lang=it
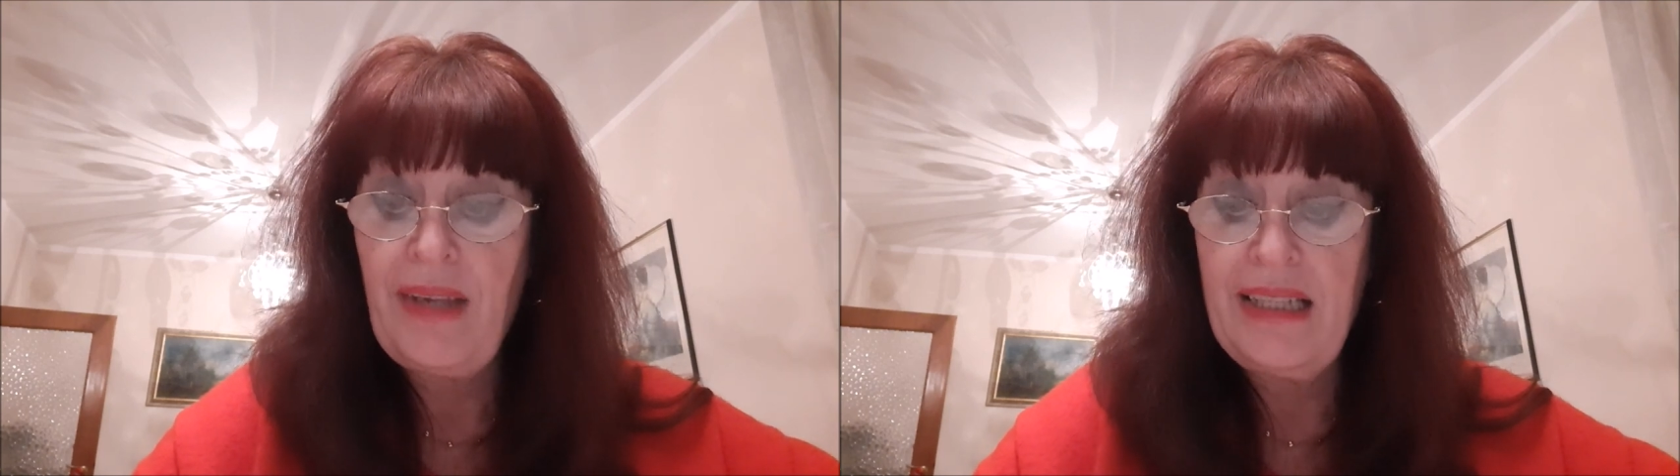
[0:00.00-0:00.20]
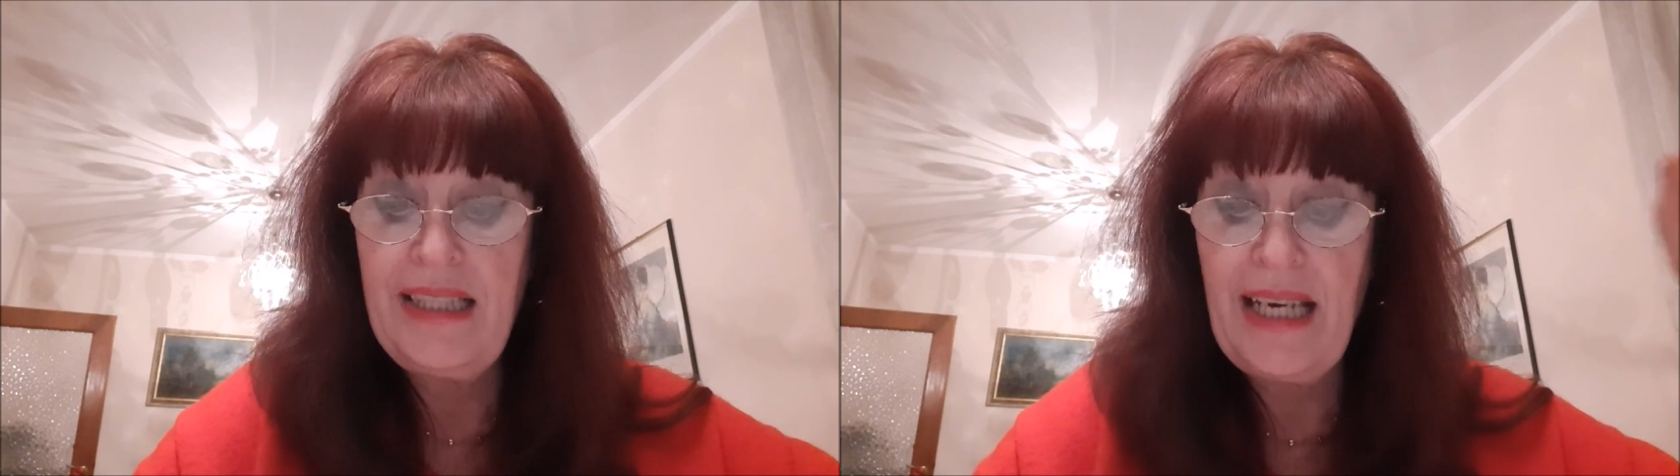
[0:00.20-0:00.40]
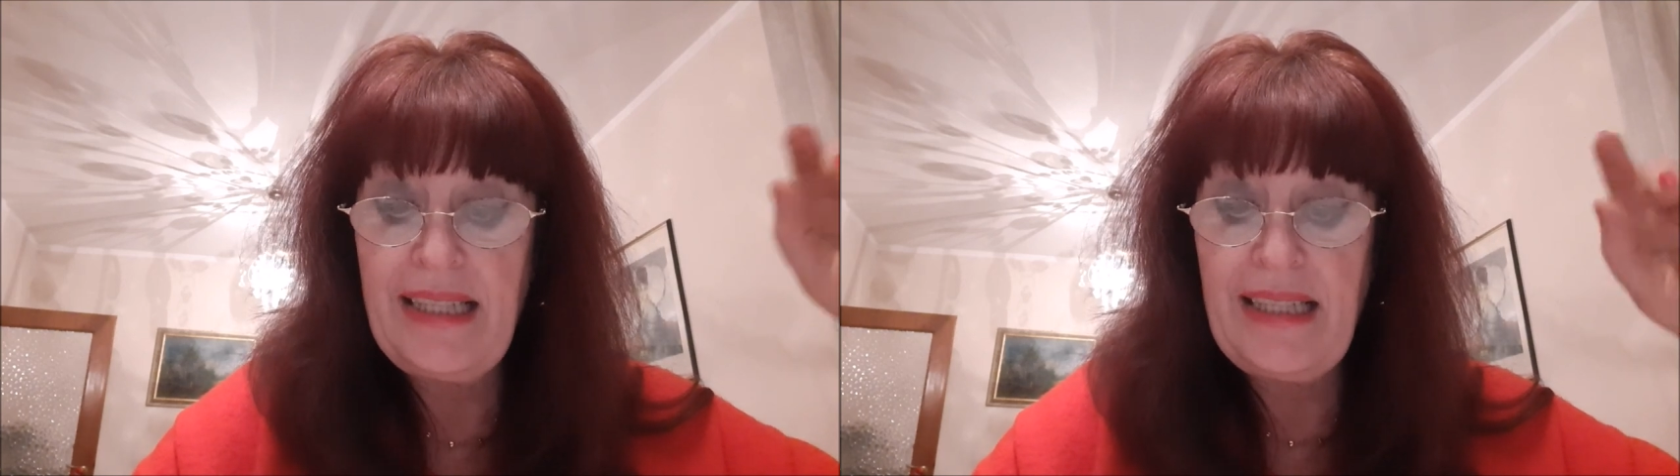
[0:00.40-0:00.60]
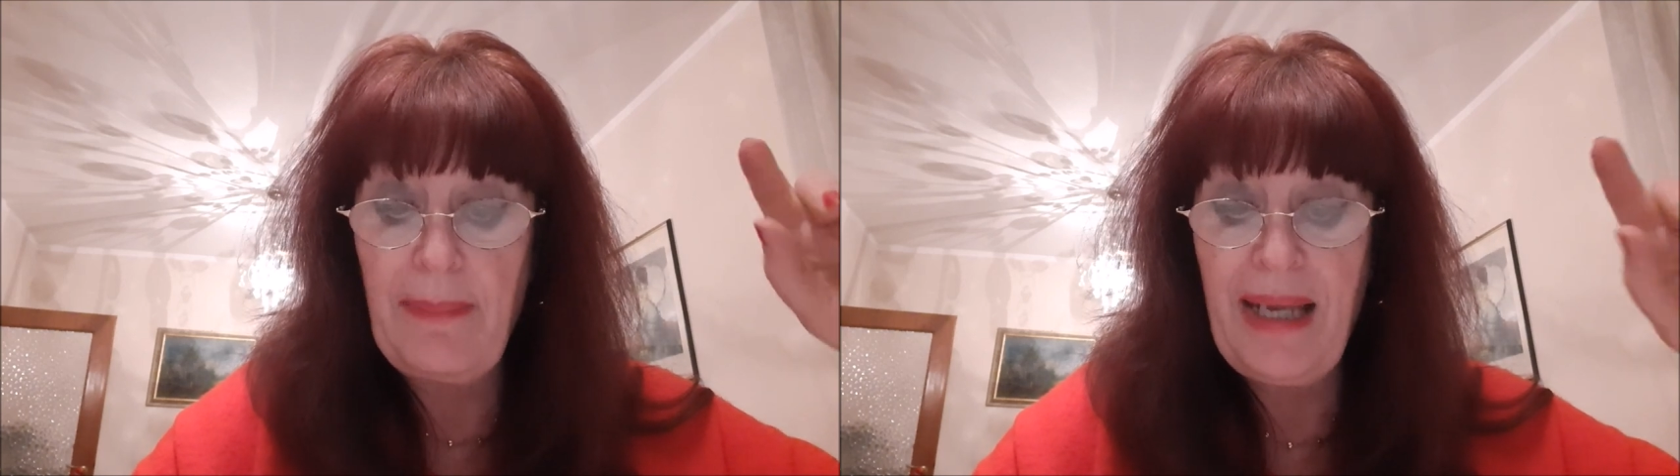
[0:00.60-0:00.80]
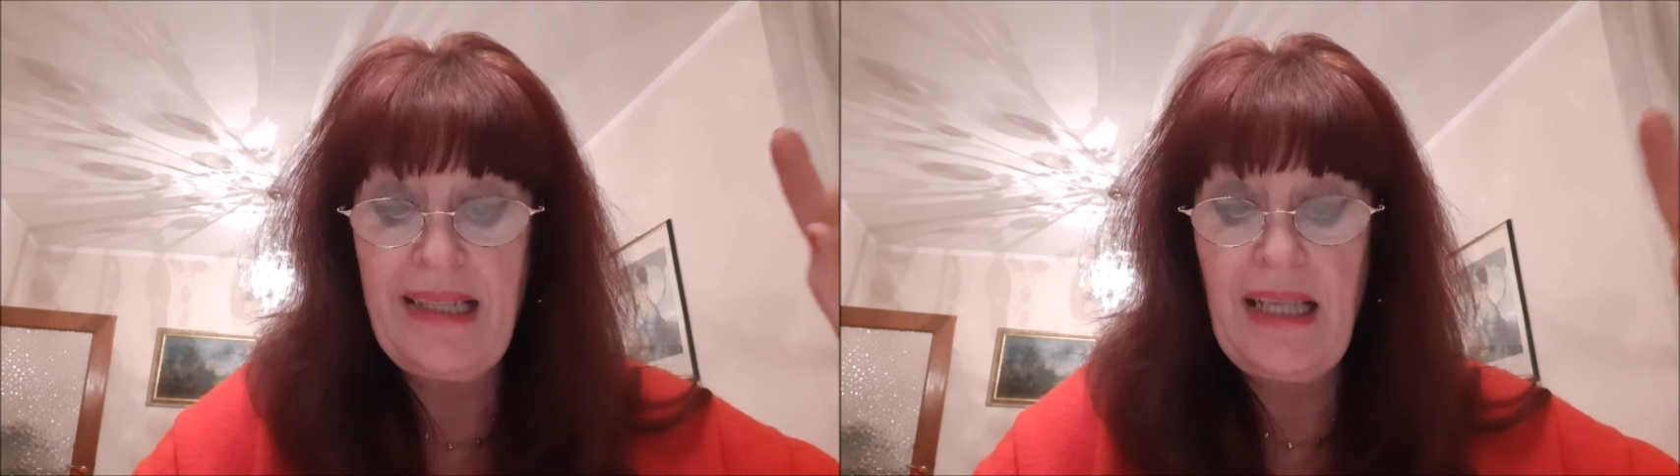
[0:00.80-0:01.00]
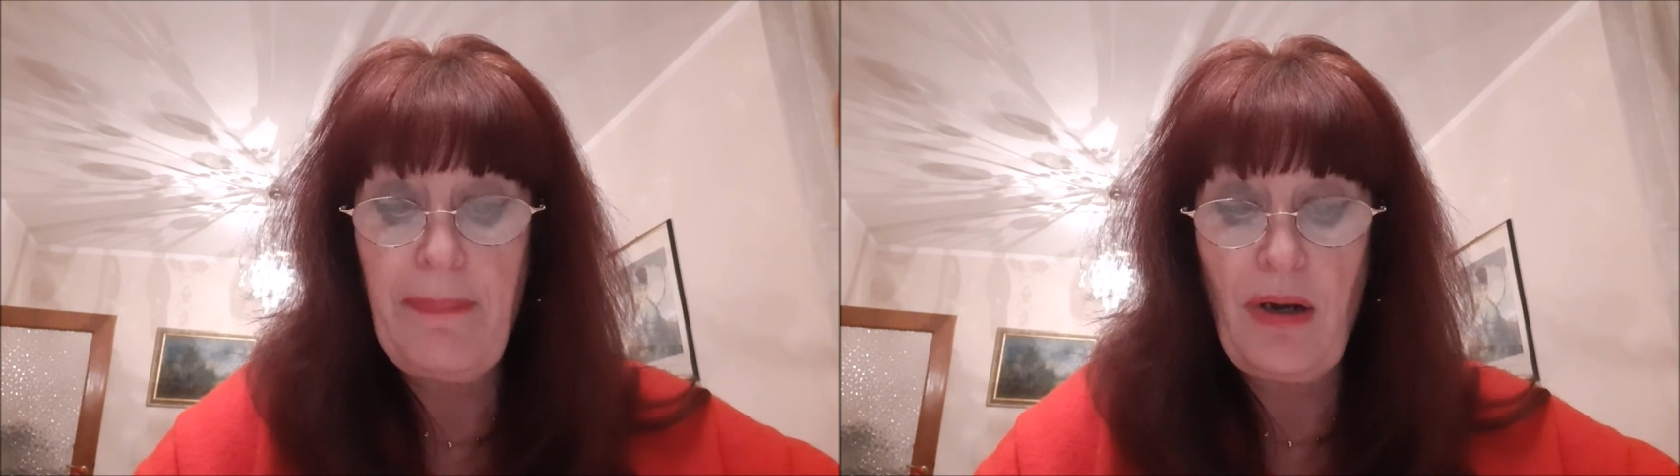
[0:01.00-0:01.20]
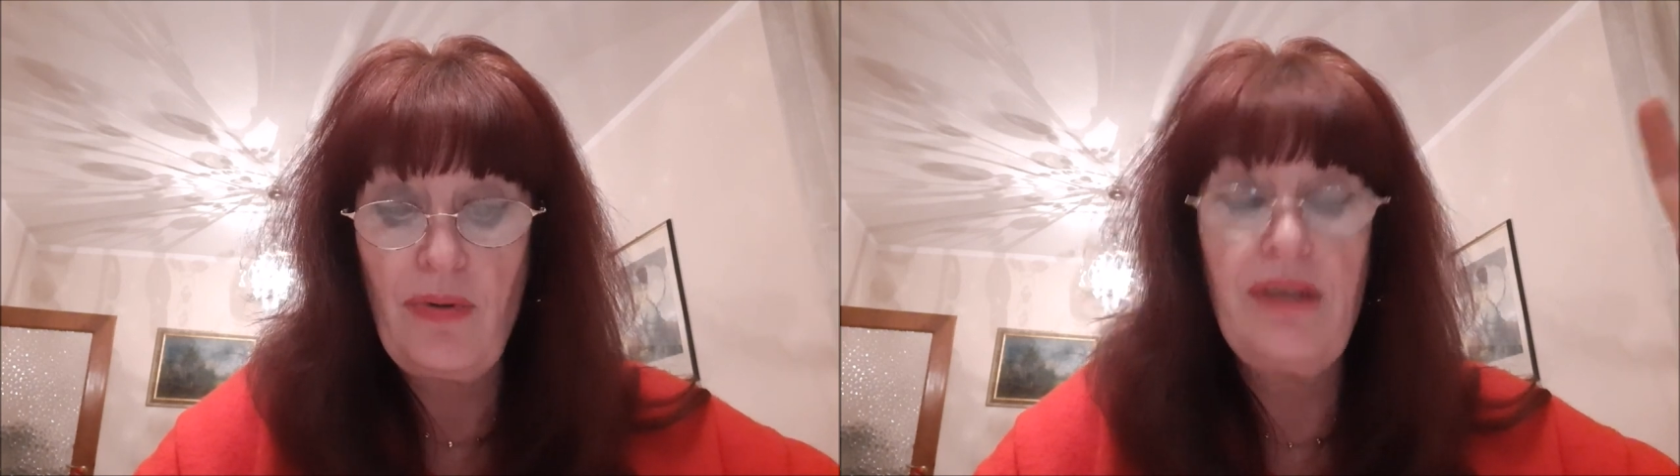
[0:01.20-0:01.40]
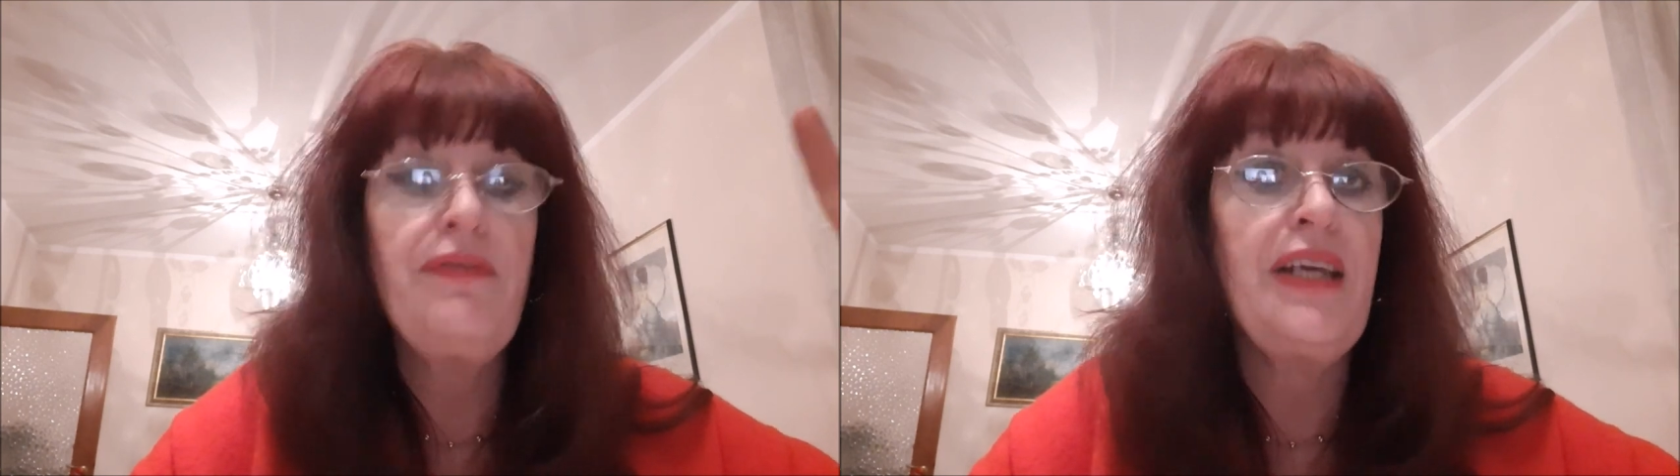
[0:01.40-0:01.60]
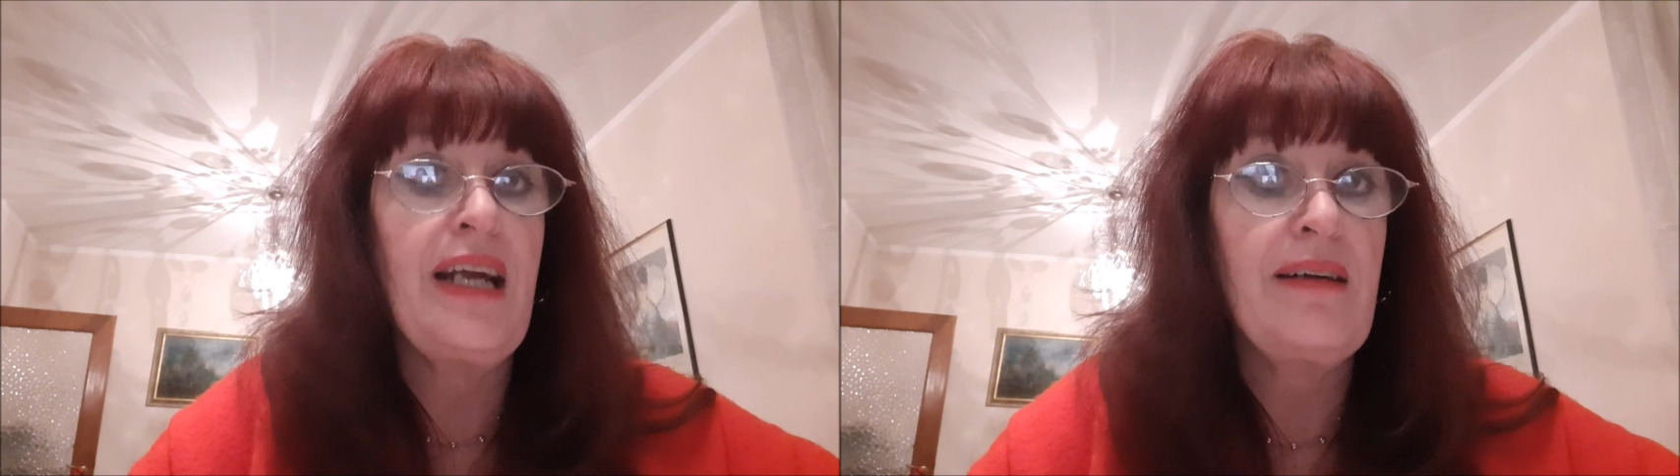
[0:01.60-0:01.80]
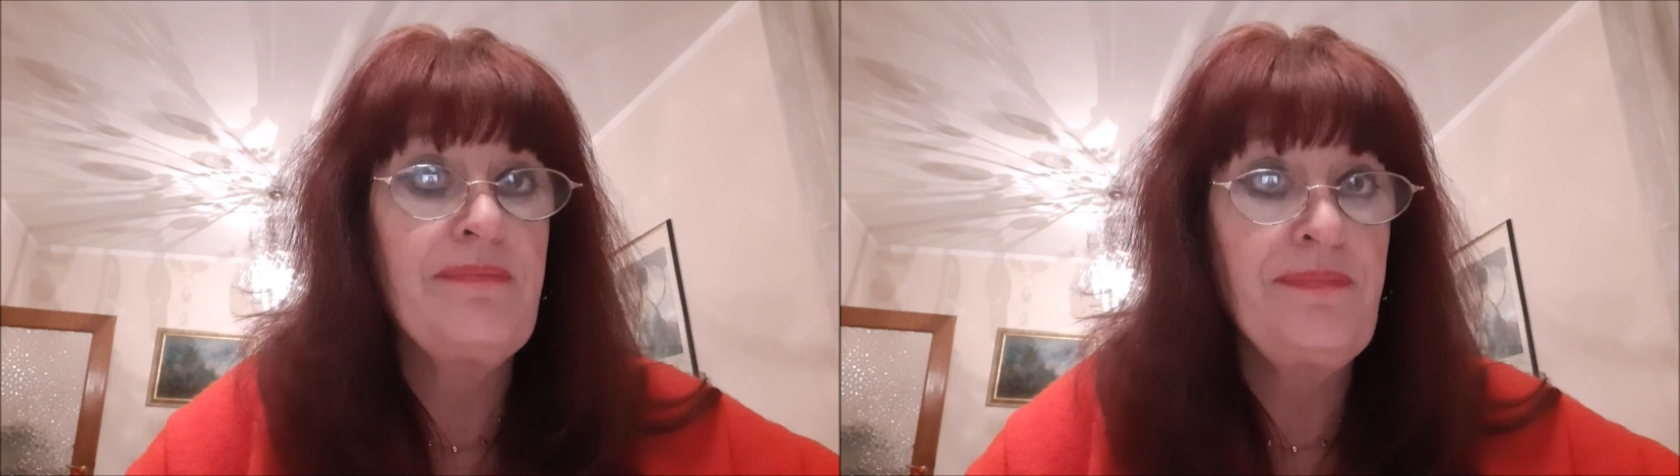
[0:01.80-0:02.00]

direttamente per ogni via,